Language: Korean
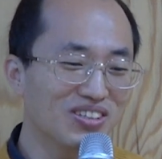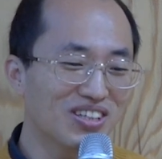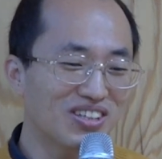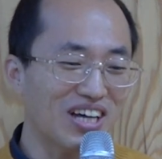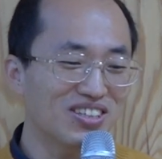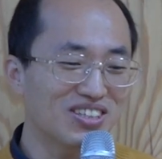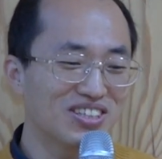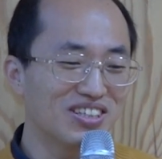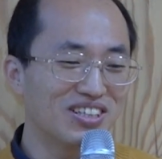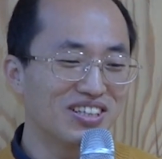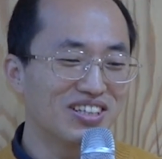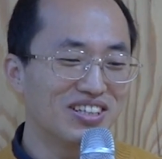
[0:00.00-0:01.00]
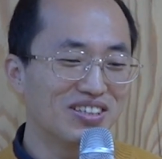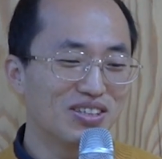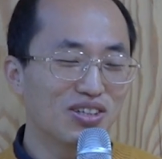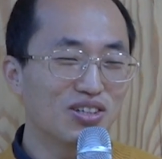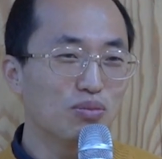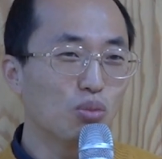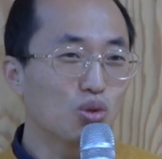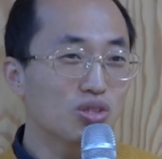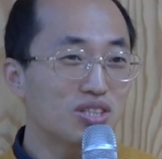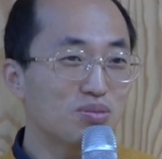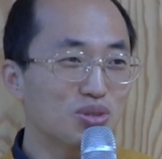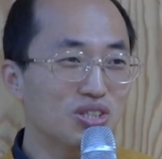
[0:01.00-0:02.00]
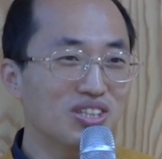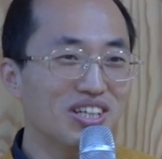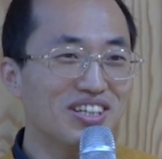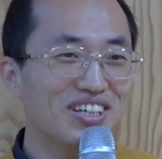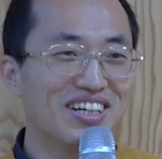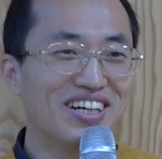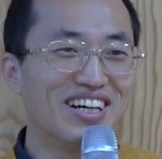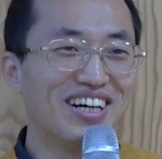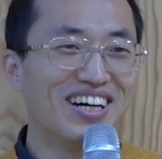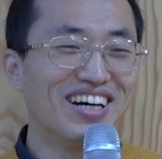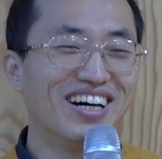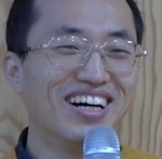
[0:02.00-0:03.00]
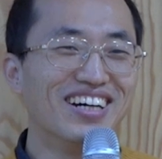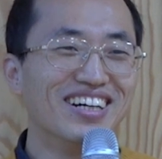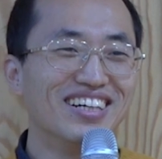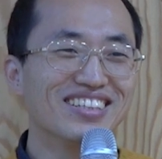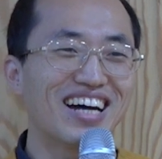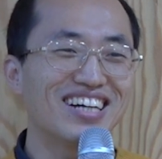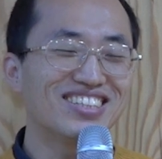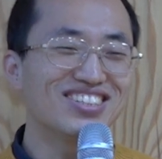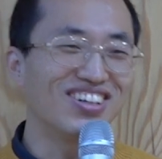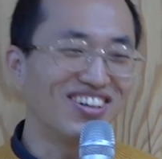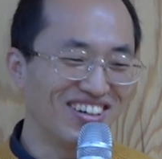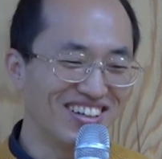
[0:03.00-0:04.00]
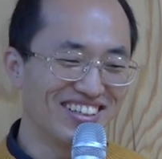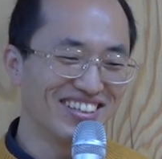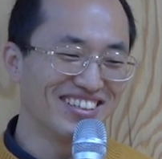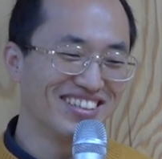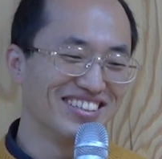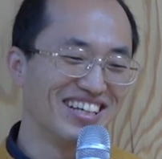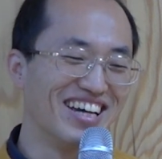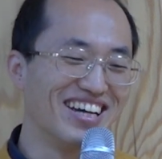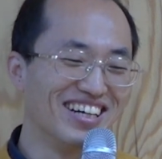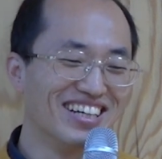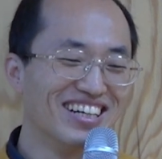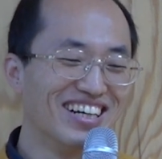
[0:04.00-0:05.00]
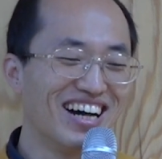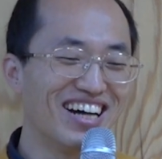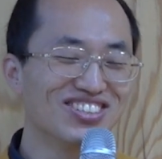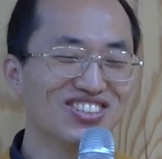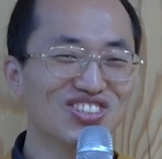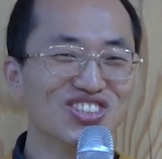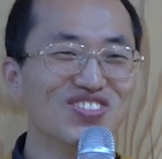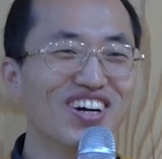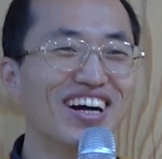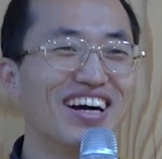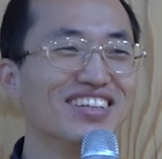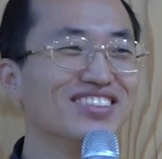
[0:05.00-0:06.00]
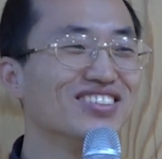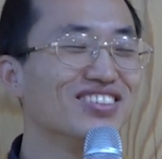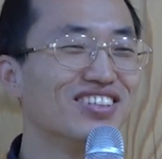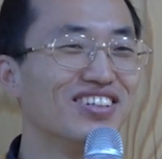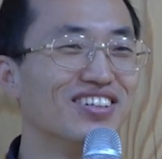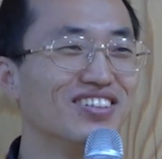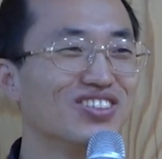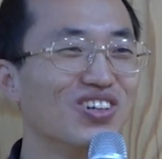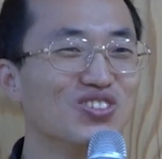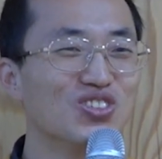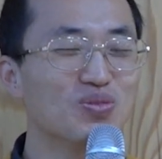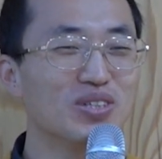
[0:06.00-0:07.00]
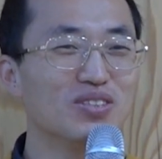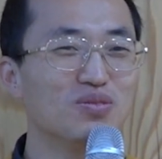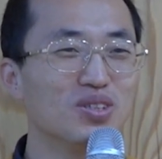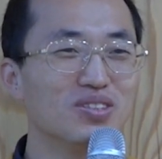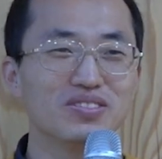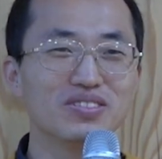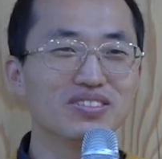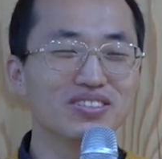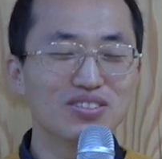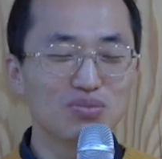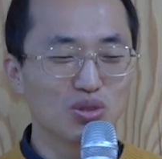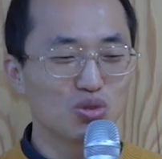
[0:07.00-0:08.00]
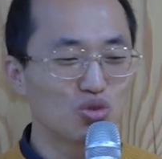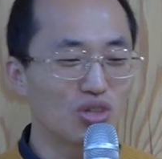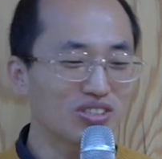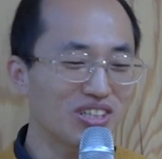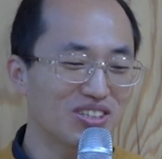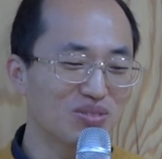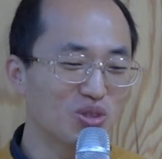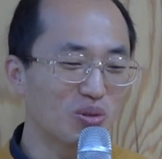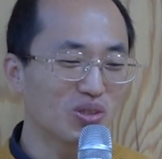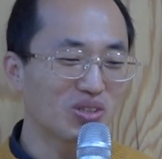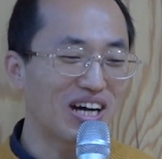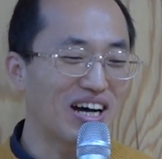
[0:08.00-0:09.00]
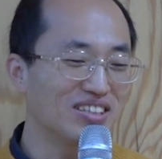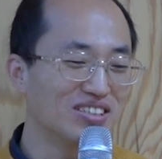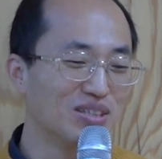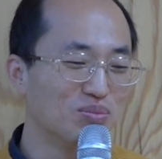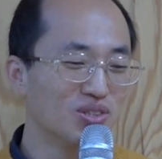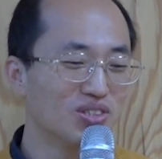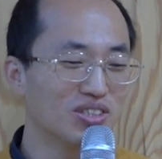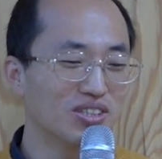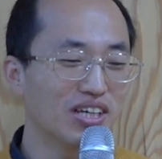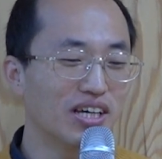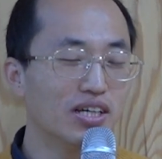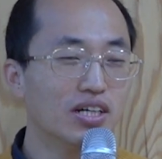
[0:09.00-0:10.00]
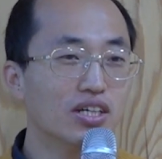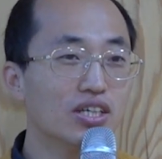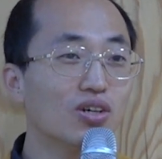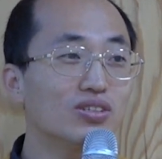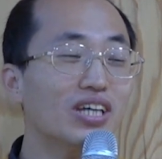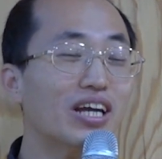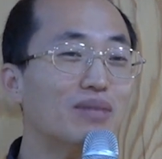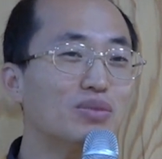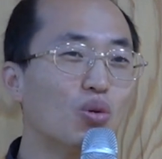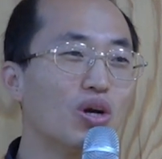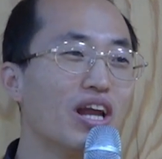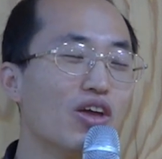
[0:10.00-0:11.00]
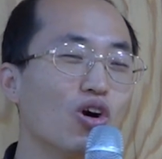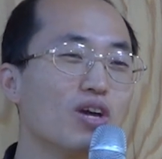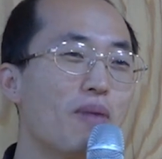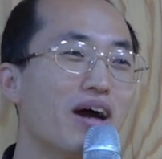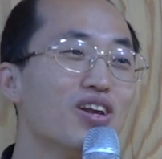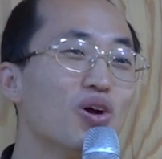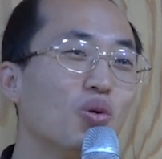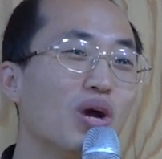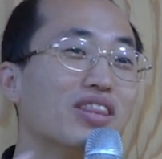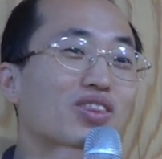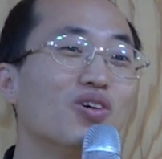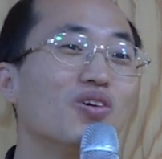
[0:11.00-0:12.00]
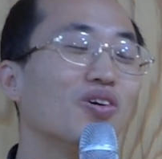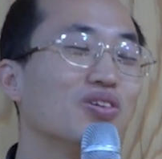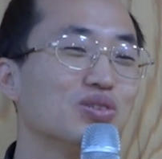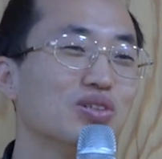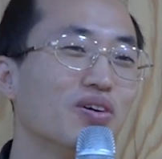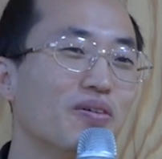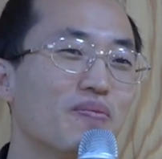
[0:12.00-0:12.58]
예, 다들 여기 모르시는 분 있나요? 다 아시죠? 네. 아주 유명한 어, 전국민뭐 이건 뭐 중학생한테 물어봐도 다 아는 인물들인데 이런 사람을 원래 영입하려고 했던 거거든요.